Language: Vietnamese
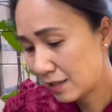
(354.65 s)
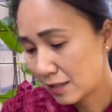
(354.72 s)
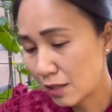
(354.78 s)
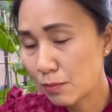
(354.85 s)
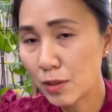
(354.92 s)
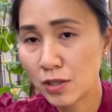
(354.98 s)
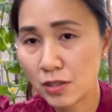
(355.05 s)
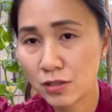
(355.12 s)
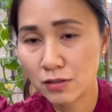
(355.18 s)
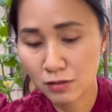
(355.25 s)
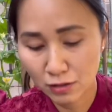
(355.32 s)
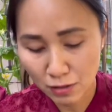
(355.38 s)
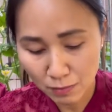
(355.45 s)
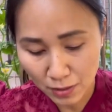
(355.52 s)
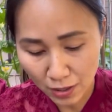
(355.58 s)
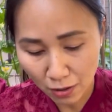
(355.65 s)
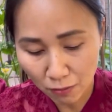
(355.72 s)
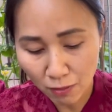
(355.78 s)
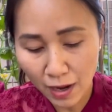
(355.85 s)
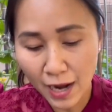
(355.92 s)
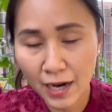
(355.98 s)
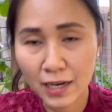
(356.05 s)
chứ bình thường á mình đâu
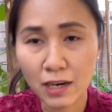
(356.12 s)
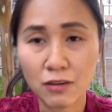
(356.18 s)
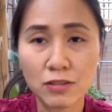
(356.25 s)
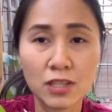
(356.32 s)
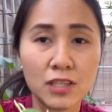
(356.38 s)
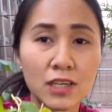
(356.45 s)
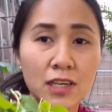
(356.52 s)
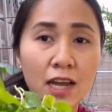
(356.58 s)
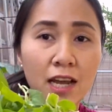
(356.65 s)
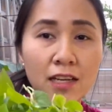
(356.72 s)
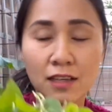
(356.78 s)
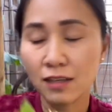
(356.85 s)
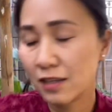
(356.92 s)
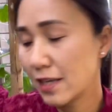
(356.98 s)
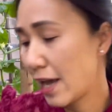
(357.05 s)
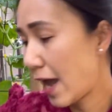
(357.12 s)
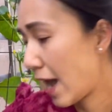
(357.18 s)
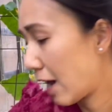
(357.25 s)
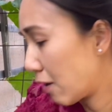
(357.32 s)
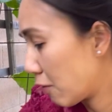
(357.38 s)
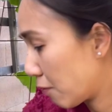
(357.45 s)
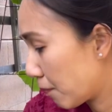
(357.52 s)
có ăn đâu, cho nên để cho nó
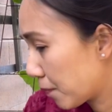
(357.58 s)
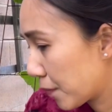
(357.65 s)
già luôn.